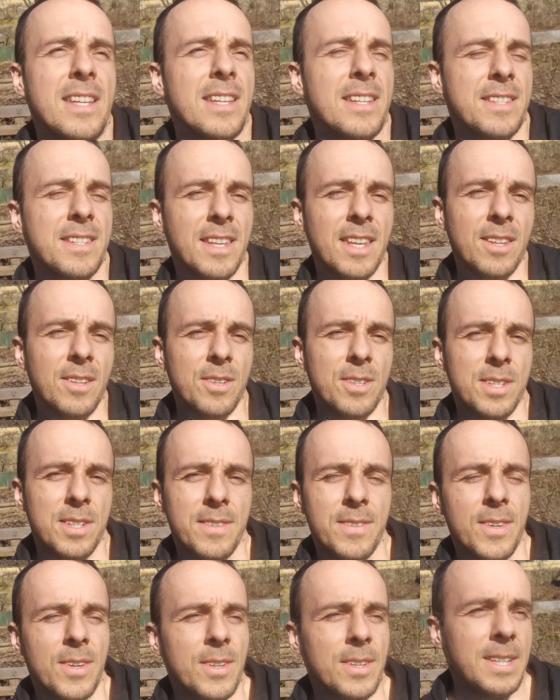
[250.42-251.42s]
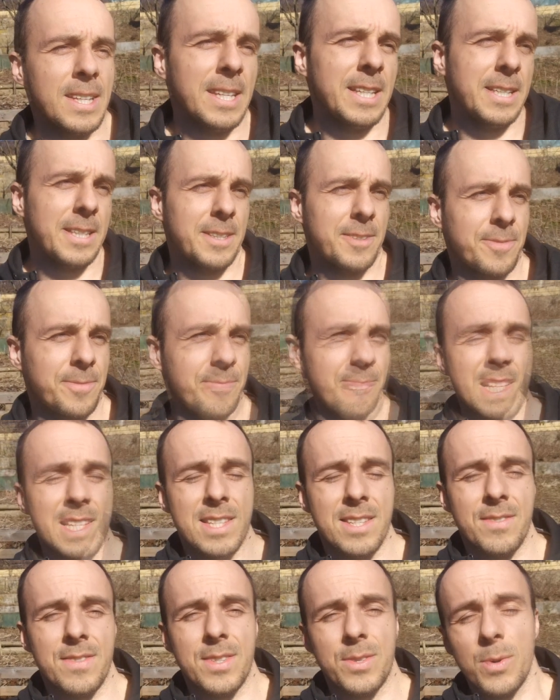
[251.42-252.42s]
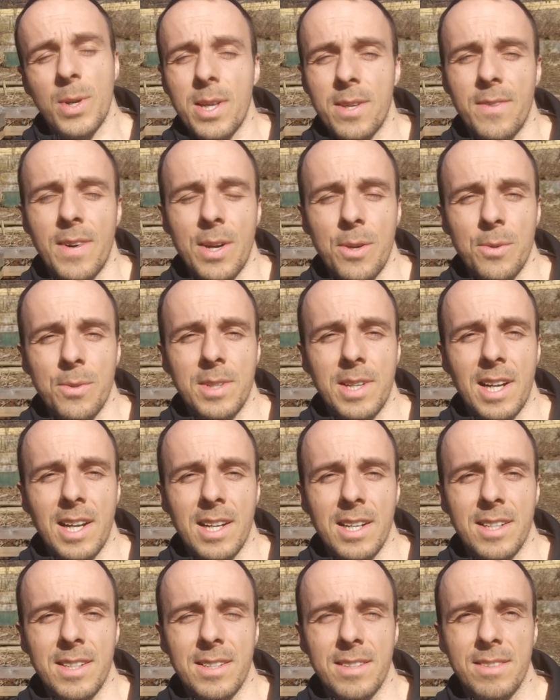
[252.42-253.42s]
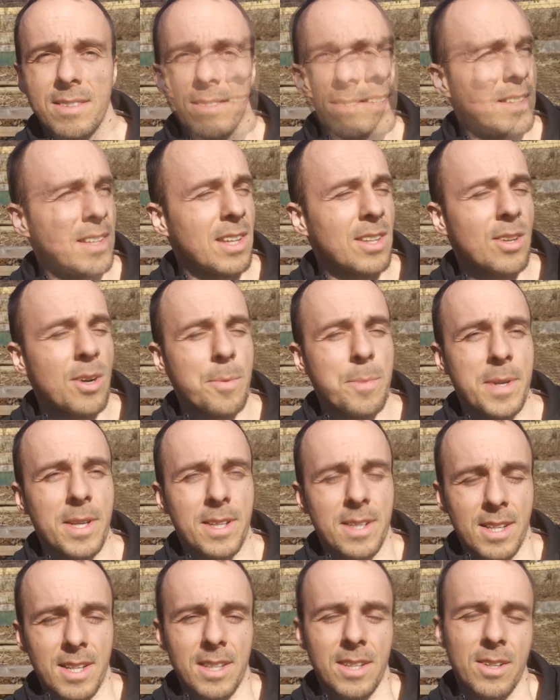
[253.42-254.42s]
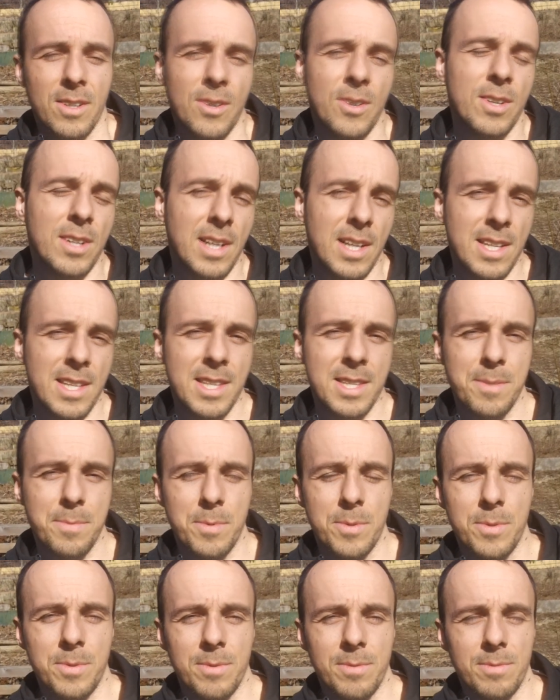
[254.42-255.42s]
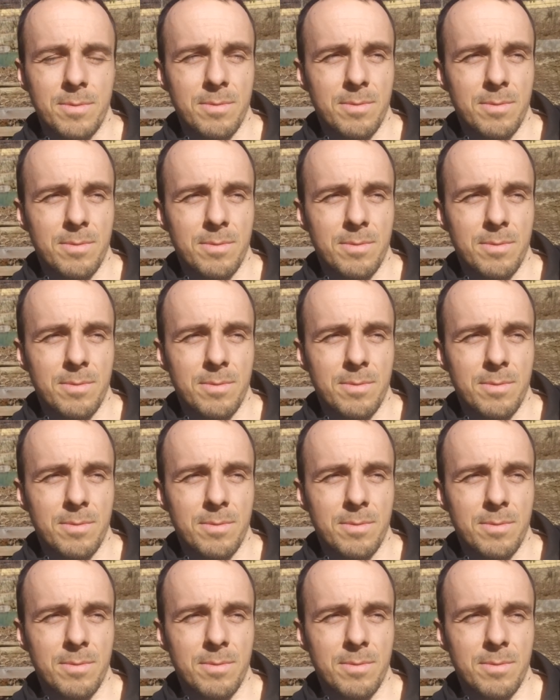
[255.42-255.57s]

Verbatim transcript: jest niedożywiony, jest w złych warunkach, niedobrych dla tego organizmu,